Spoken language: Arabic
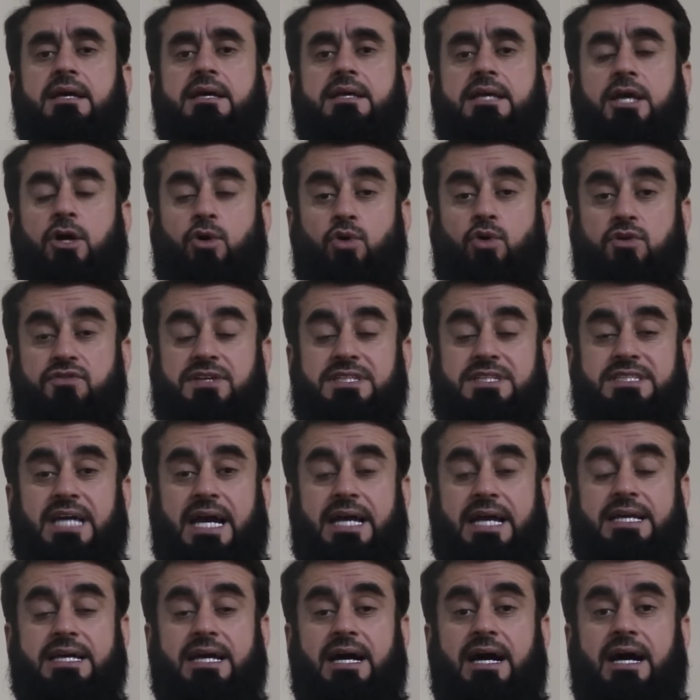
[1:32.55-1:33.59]
يقول في
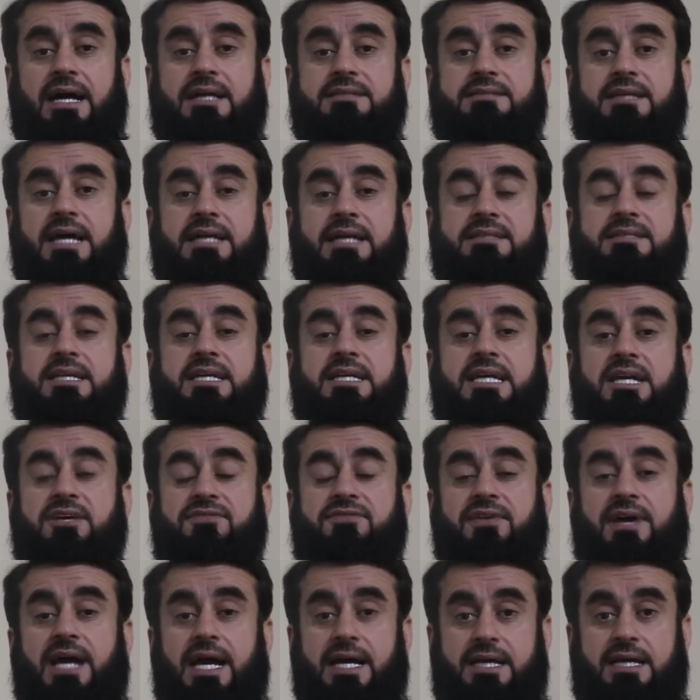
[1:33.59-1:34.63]
التعليقات أنت
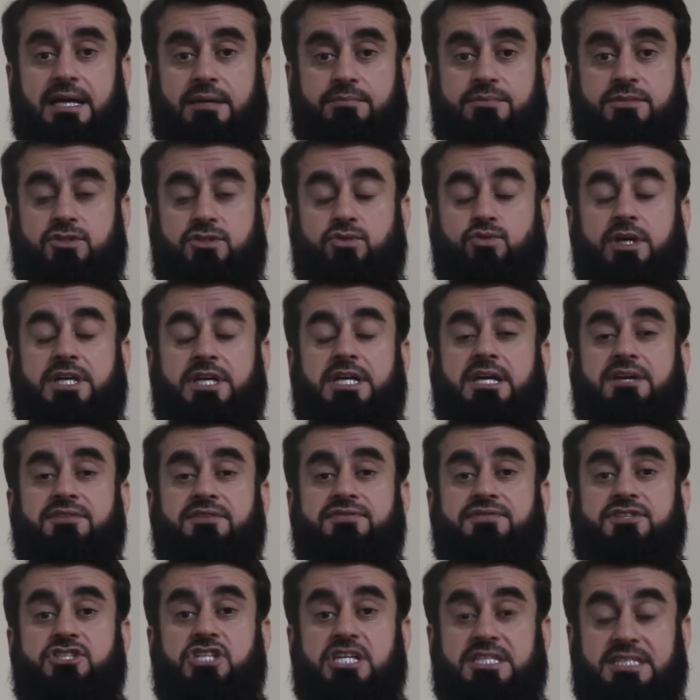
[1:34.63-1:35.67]
كيف حكمت
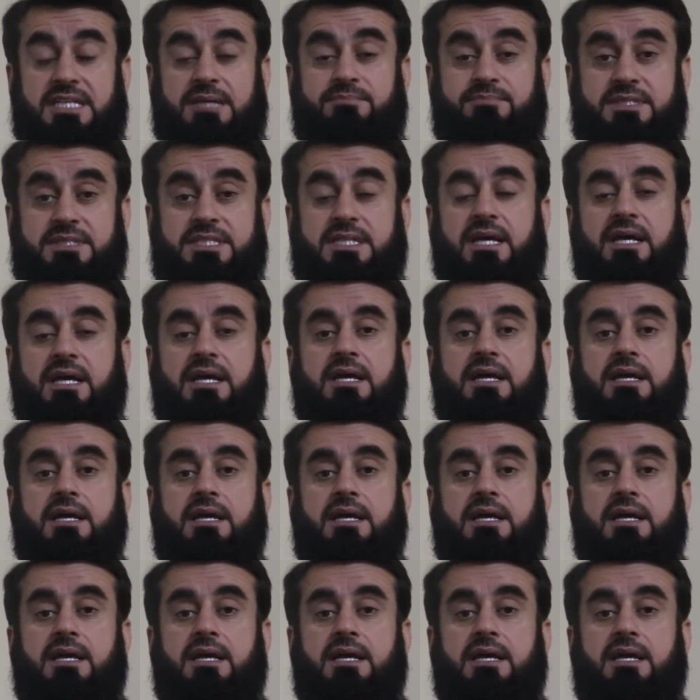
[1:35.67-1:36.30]
وكيف جزمت